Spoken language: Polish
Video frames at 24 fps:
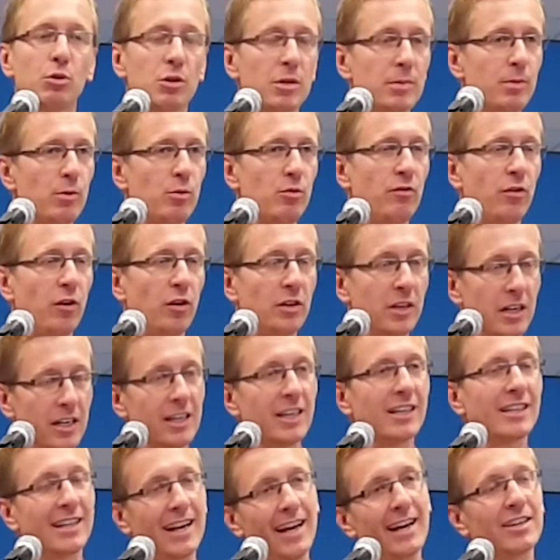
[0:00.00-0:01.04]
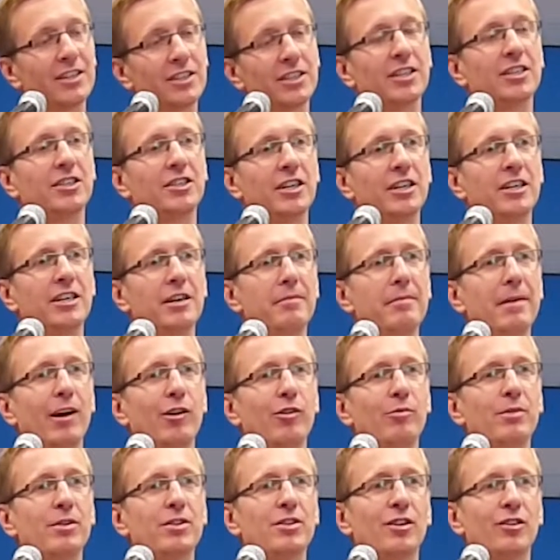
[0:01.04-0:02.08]
Służby uwolnienia dla
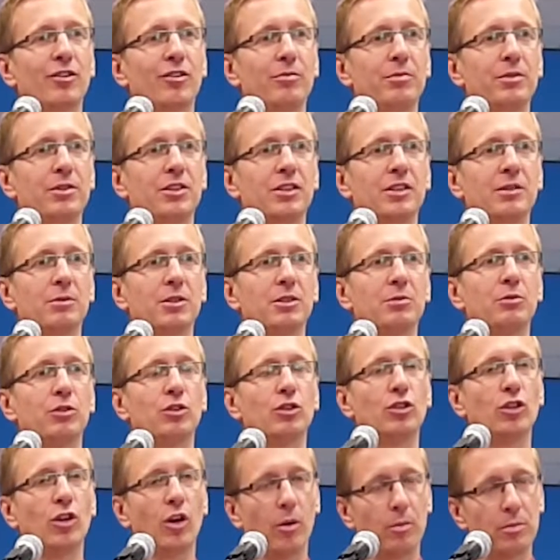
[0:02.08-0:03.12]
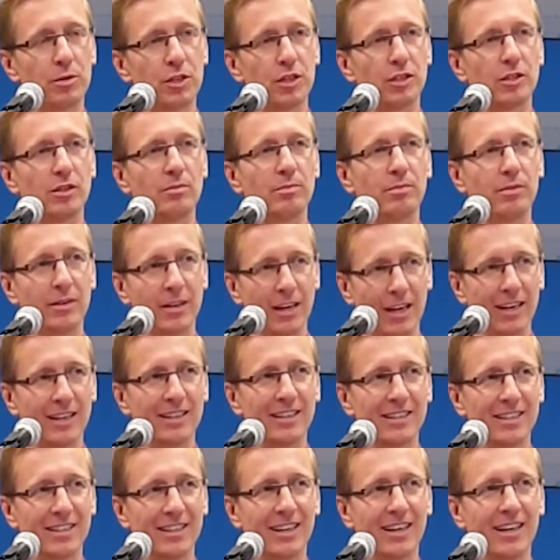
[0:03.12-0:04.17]
chrześcijan nie miałoby co robić, gdybyśmy dobrze to
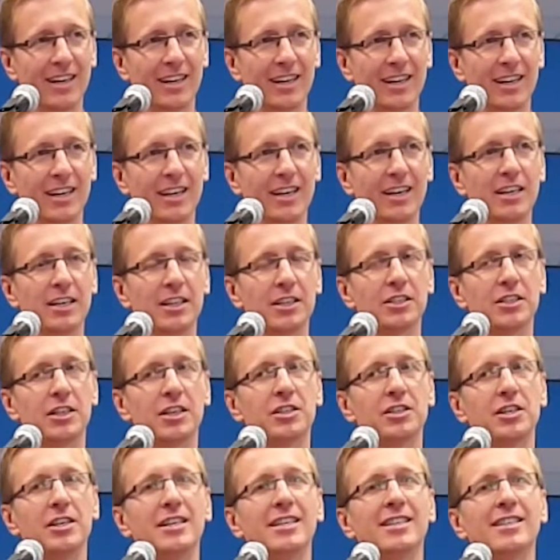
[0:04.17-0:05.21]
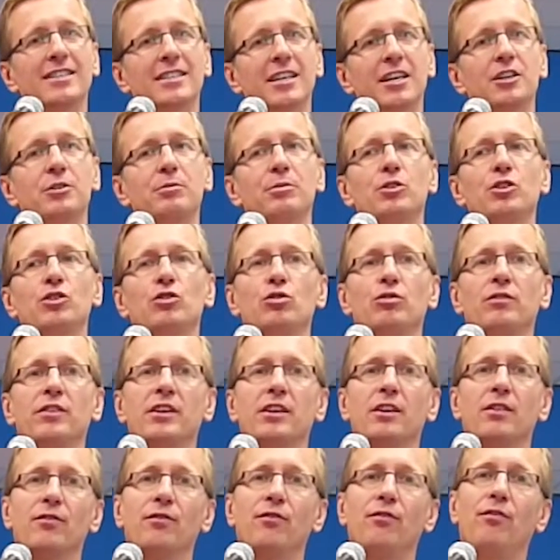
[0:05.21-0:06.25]
pojęli. Że jeżeli chcesz
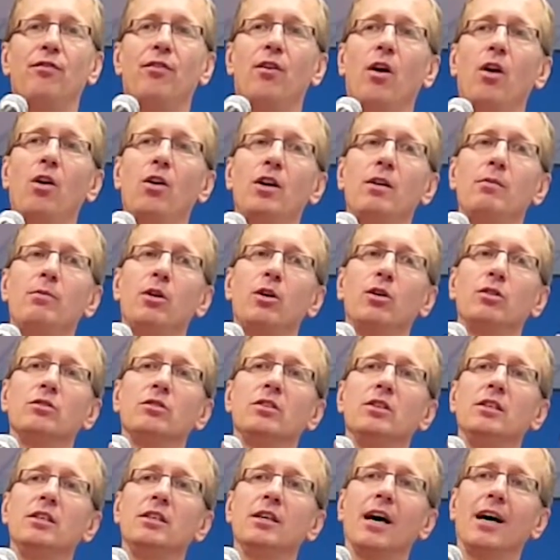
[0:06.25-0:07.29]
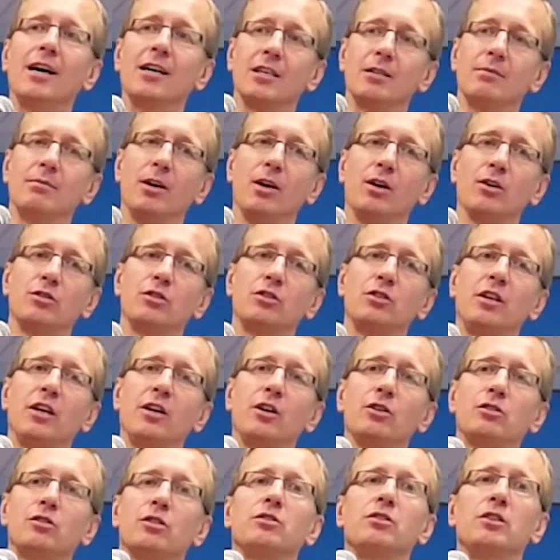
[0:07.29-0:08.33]
być człowiekiem wolnym od jarzma,
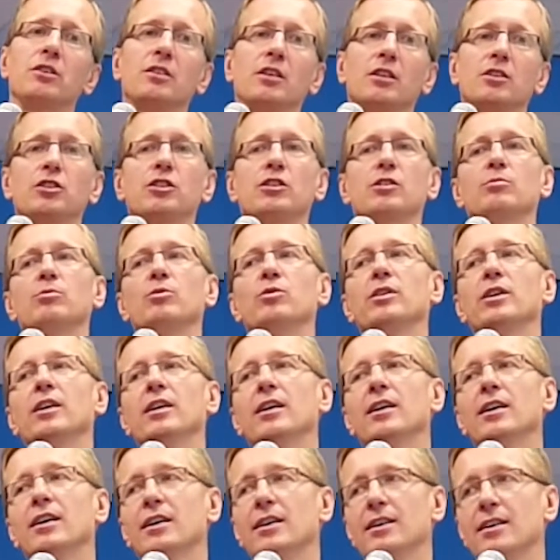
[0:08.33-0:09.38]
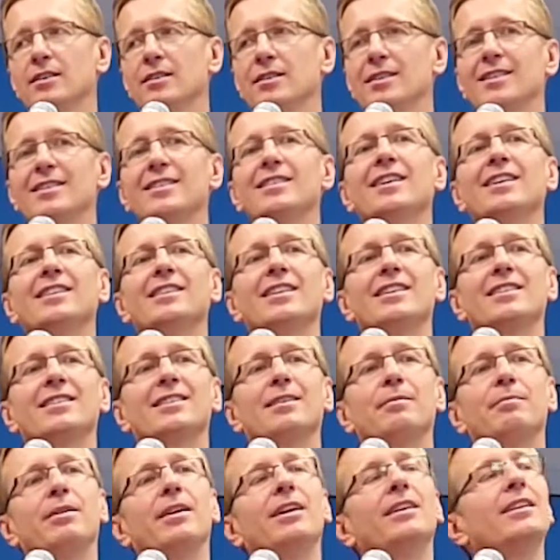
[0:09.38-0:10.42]
od tego, co cię zatrzymuje,
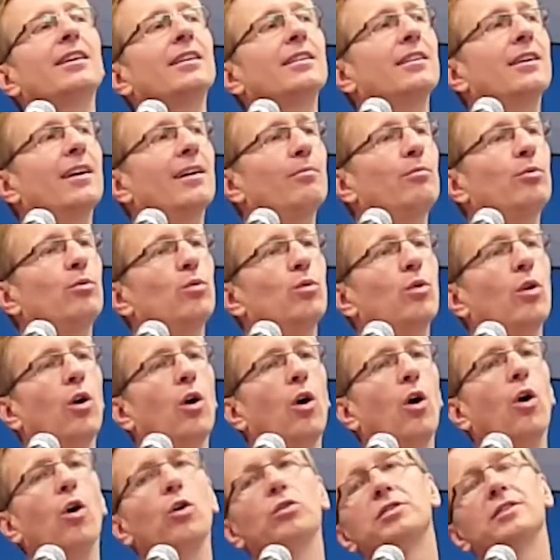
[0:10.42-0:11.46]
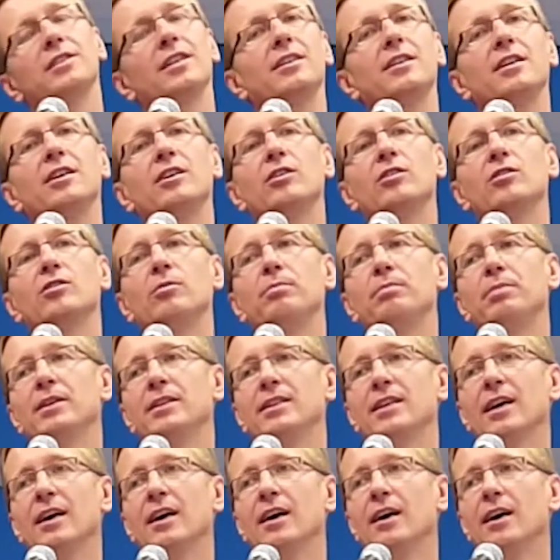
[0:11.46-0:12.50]
zasada zabrania diabłu ostatniego
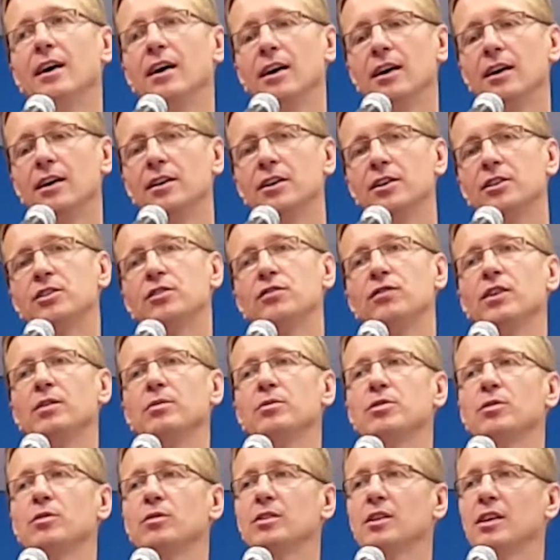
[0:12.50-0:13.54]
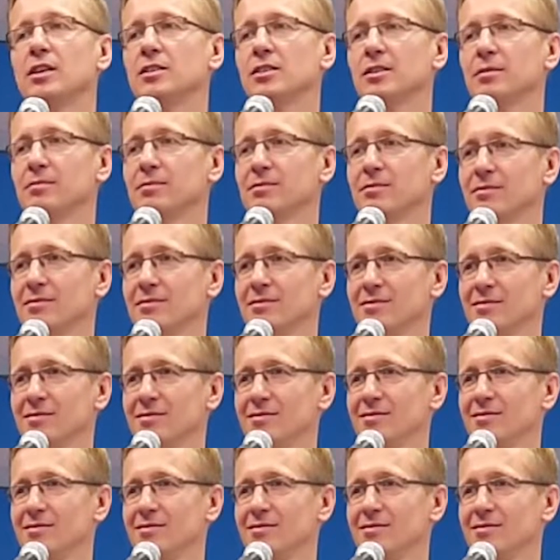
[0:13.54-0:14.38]
kopyta jest Twoim sukcesem.